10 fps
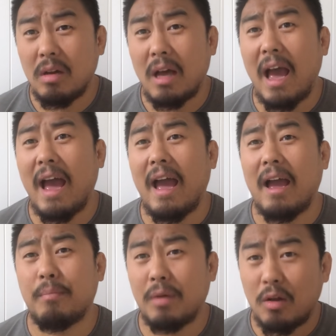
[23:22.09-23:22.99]

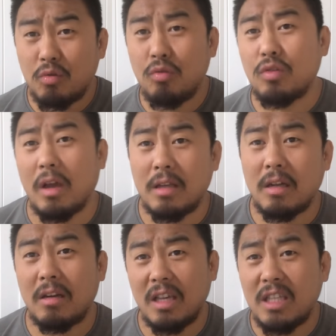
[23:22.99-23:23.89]
哎，不让出去，
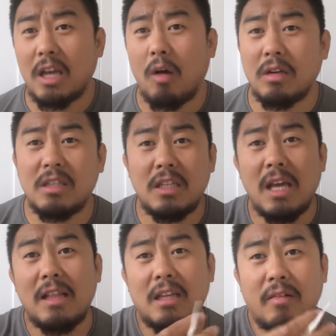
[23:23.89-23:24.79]
叫这一角能吸
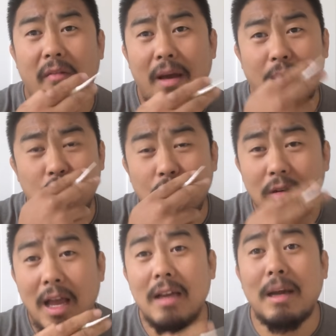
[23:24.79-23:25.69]
烟的地方外头抽根
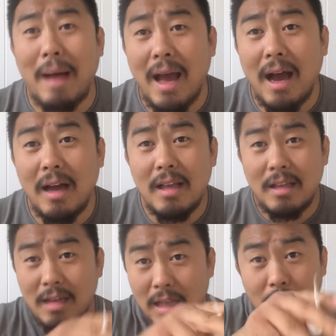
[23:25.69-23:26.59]
烟，干嘛呀？
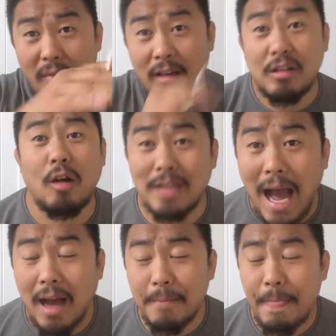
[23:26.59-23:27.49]
看他们外头吵架。